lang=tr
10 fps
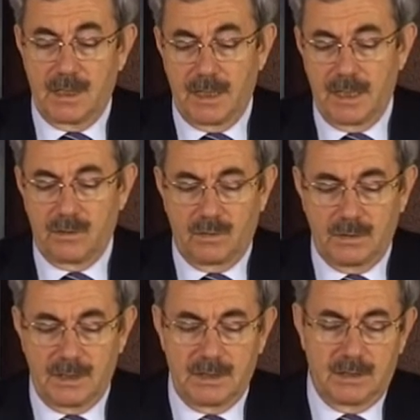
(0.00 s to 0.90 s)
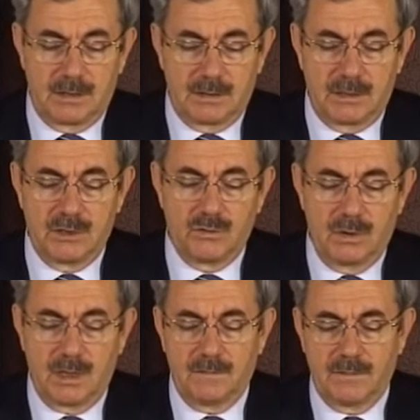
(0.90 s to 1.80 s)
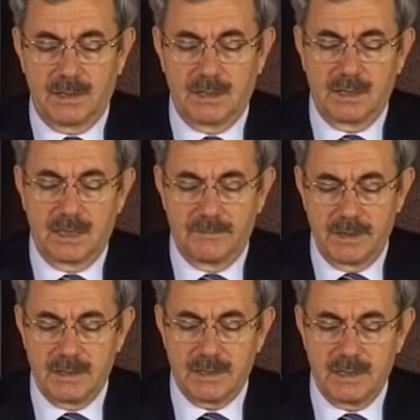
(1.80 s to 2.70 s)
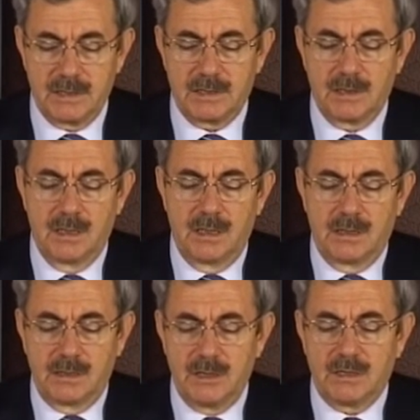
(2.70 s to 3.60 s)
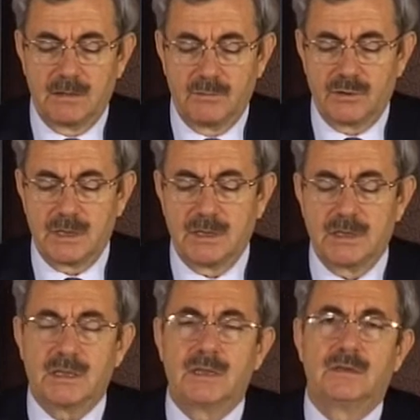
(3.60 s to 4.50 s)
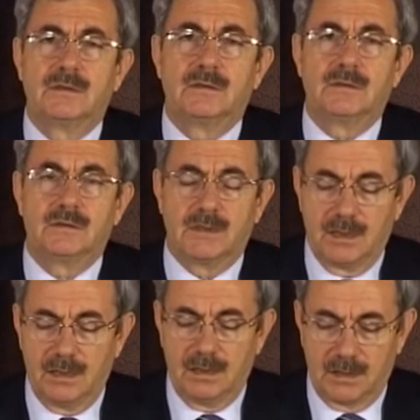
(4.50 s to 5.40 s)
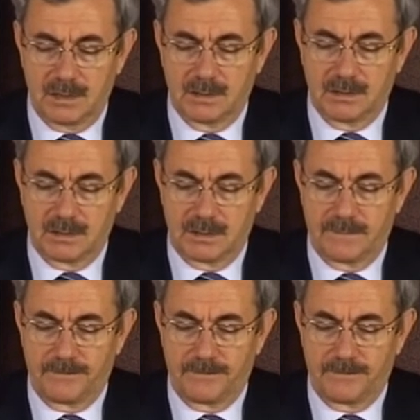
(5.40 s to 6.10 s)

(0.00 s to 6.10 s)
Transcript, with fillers: Eğer onları gizli olarak fakirlere verirseniz işte bu sizin için daha hayırlıdır.